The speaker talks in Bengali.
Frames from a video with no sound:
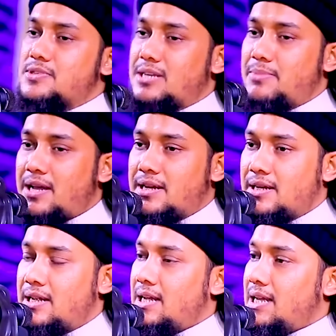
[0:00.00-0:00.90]
জামান
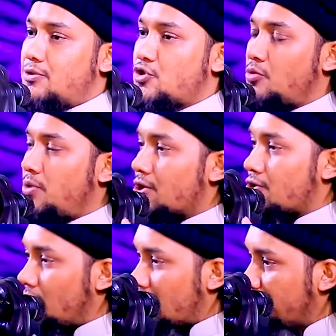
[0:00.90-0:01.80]
সময়
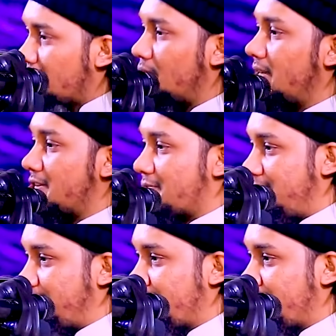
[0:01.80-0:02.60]
সংক্ষিপ্ত হয়ে আসবে